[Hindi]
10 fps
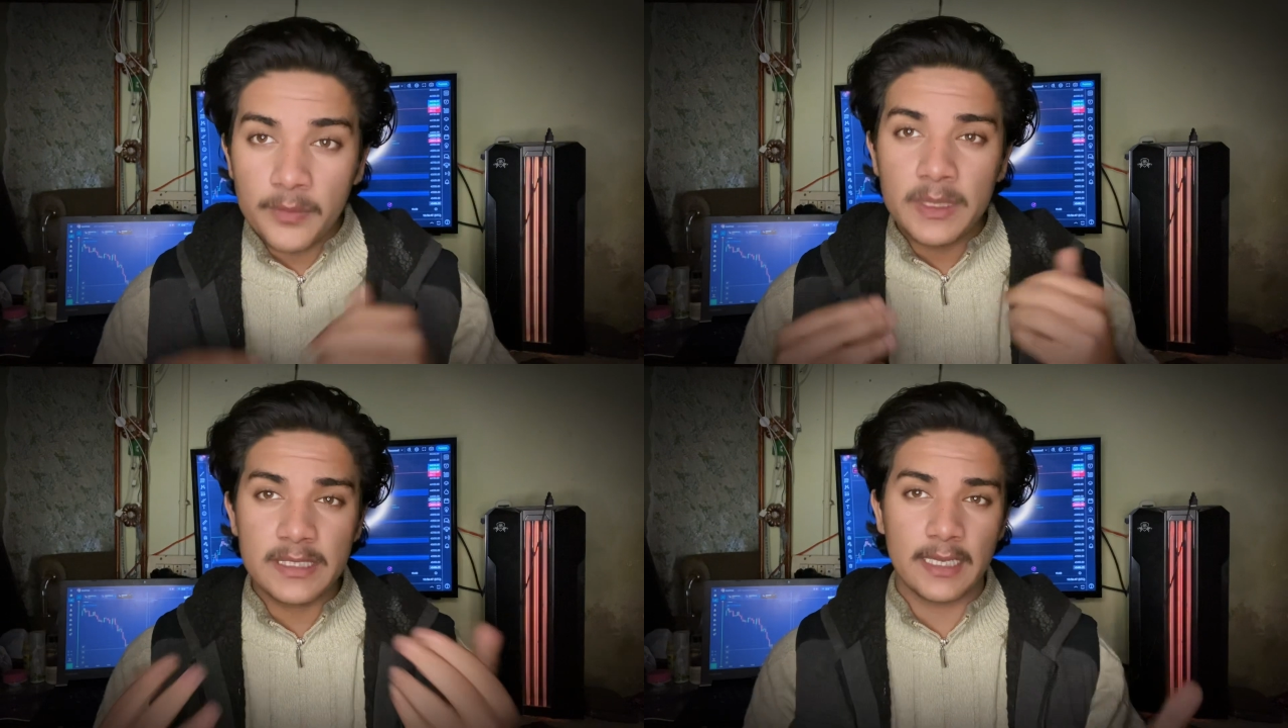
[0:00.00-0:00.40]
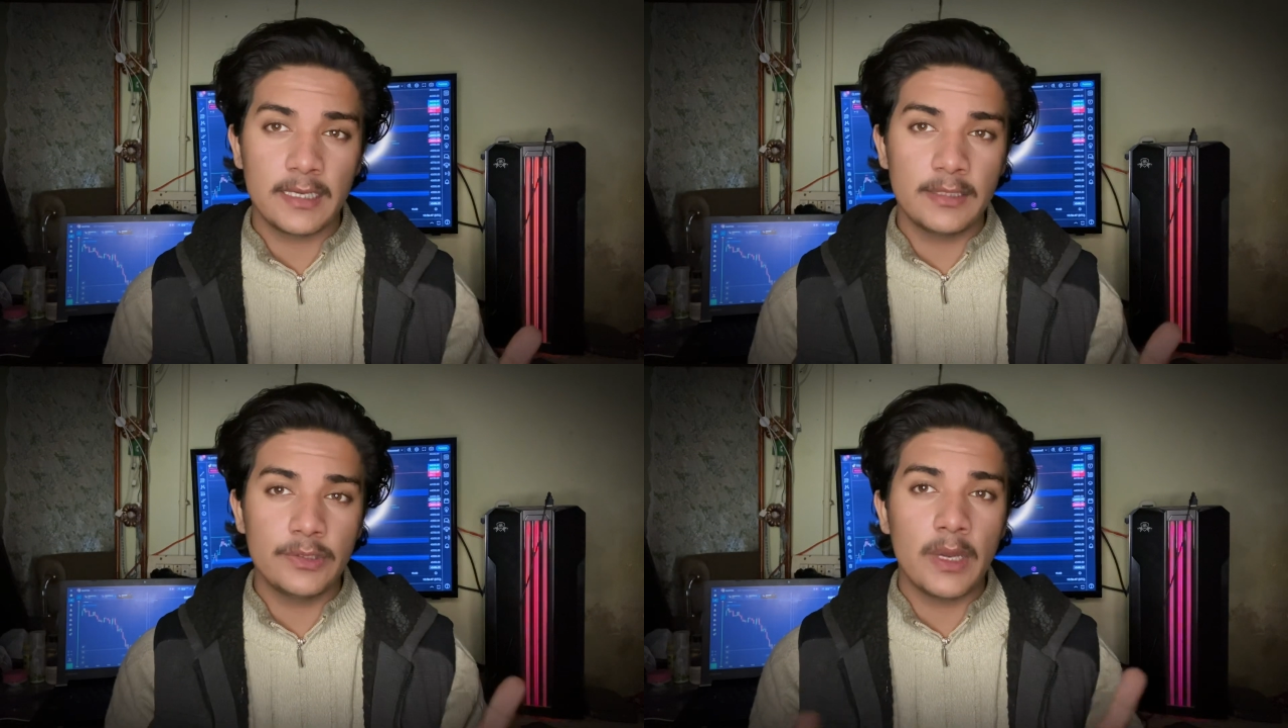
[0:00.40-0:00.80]
भी
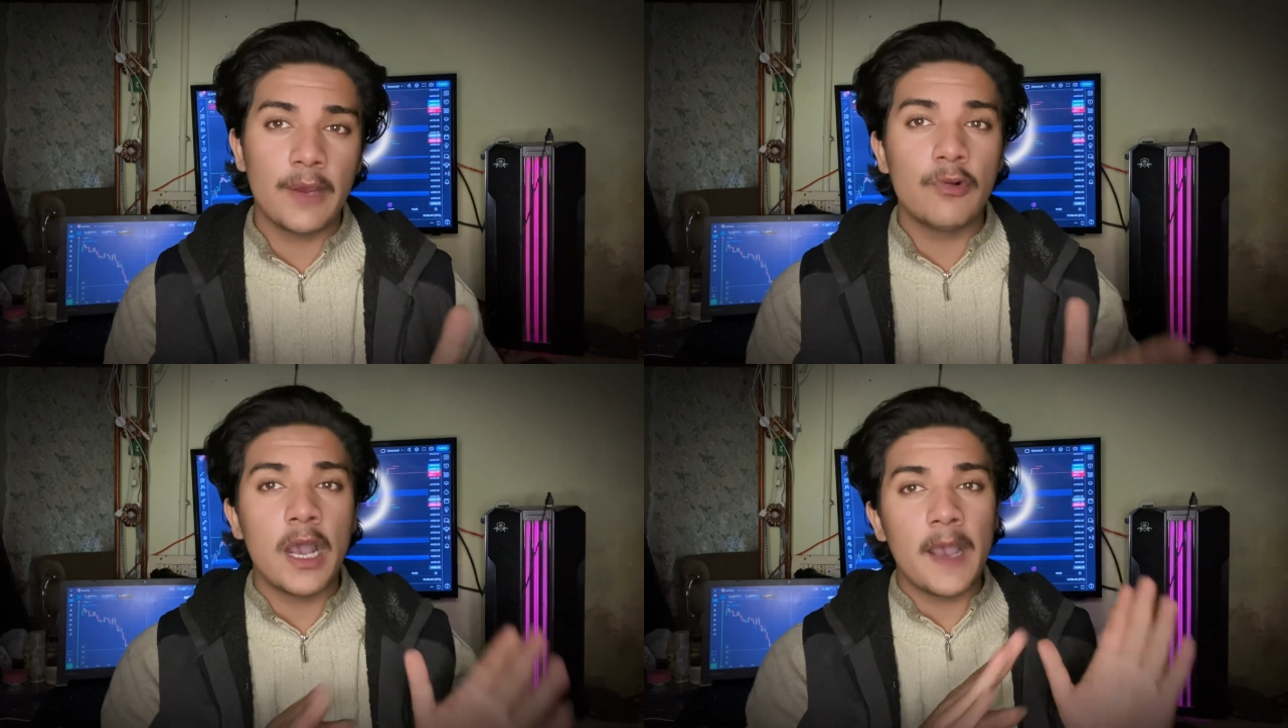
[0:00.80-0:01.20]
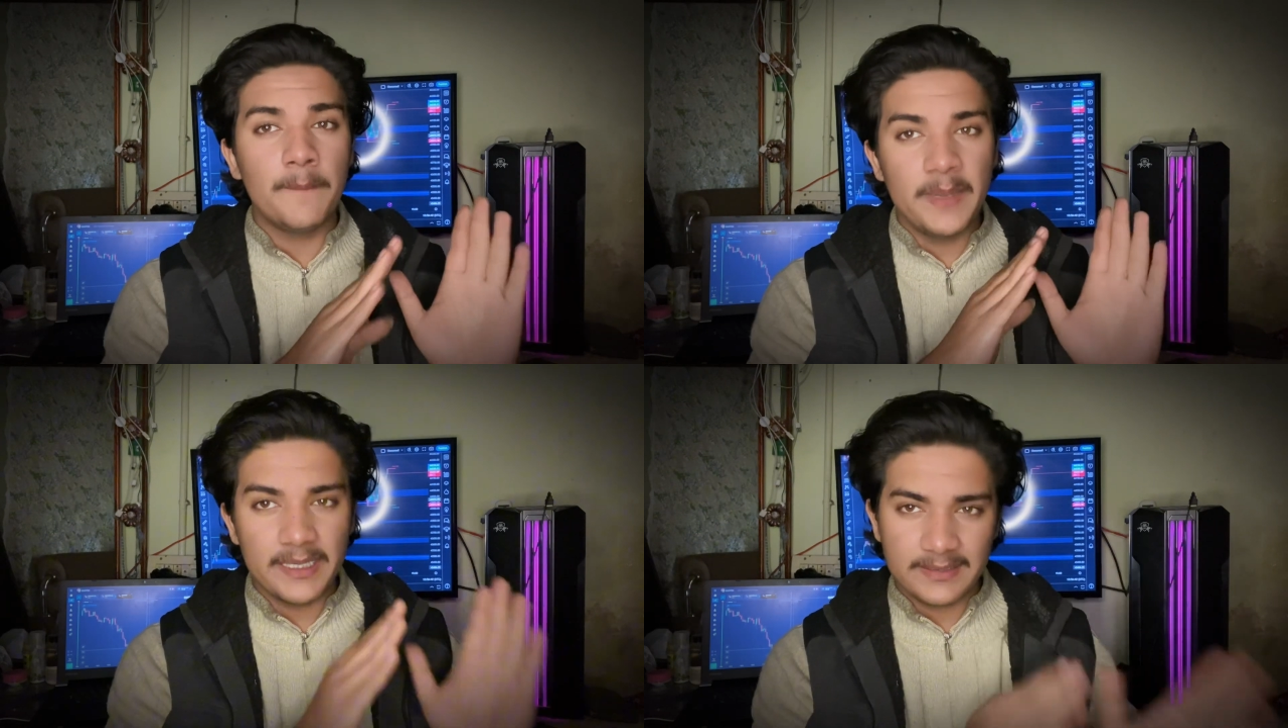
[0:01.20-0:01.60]
चैनल जो है वो आप
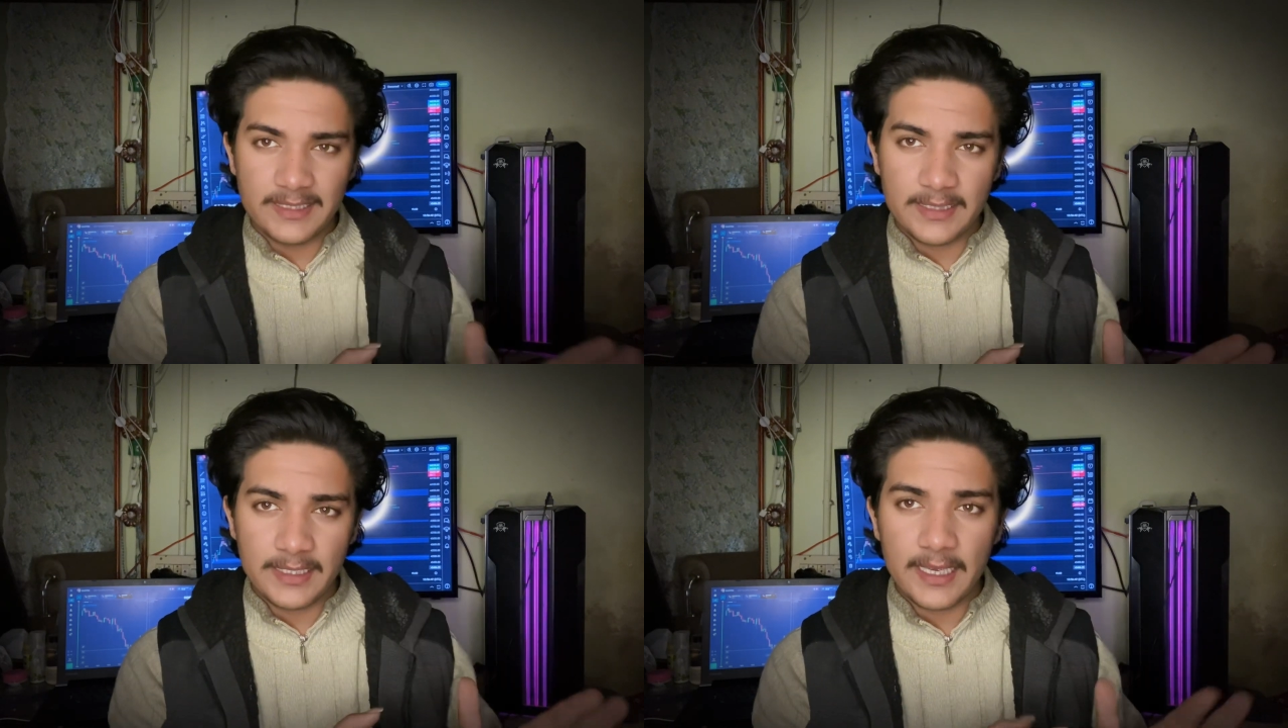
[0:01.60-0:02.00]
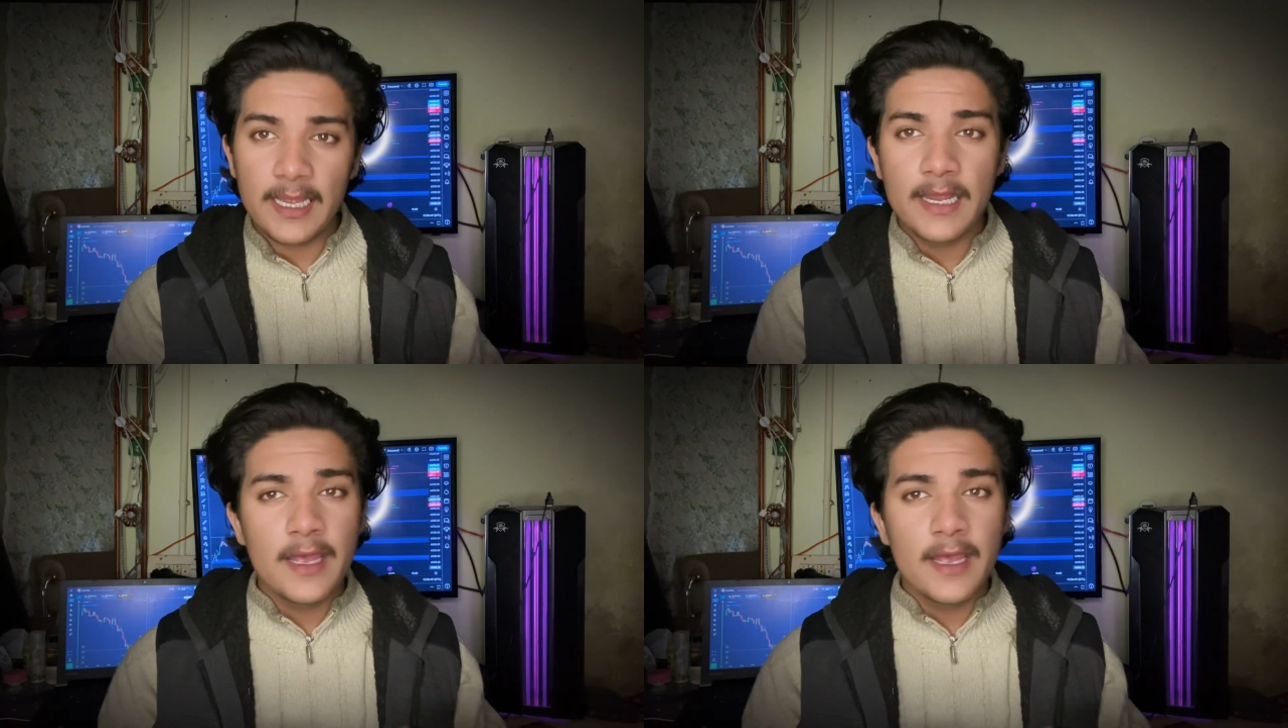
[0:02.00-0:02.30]
भेज देते हैं